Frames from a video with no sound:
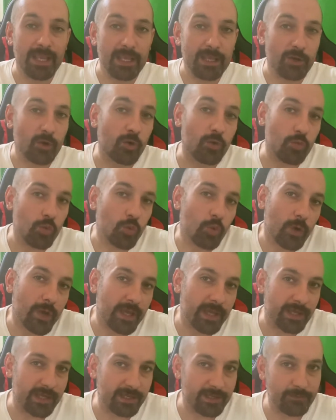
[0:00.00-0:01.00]
comunque
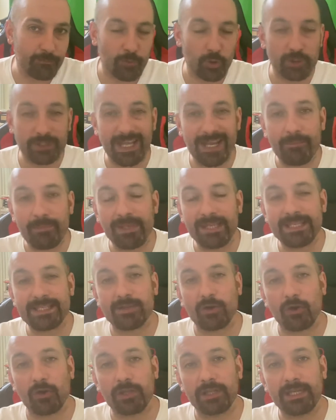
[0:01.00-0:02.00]
eh, porterebbe dei
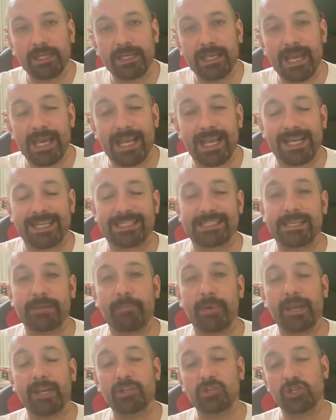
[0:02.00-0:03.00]
soldi nelle casse
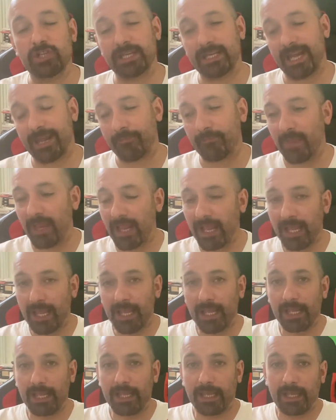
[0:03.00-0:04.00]
parigine.
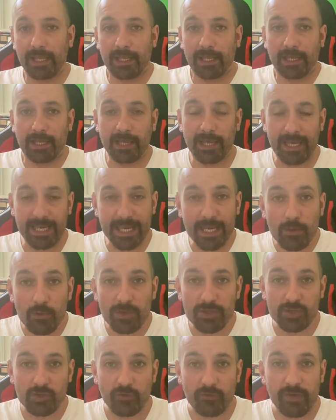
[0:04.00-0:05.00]
Eh, in
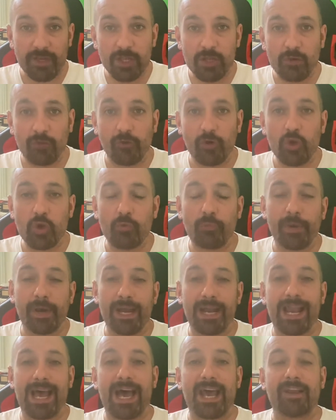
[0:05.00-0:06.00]
questo video voglio
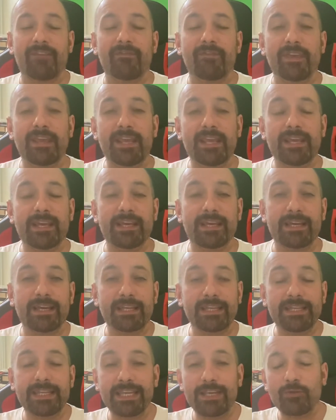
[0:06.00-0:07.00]
parlarvi
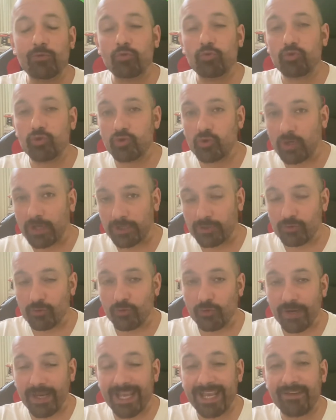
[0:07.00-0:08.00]
eh, di un
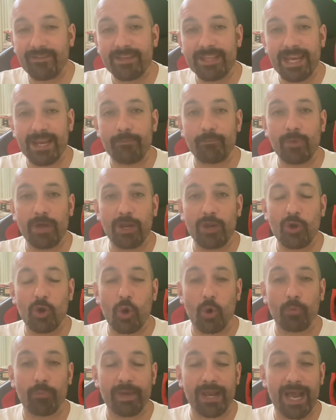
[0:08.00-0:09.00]
giocatore che vedremo
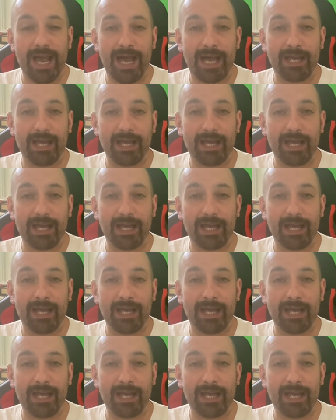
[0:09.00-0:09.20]
all'opera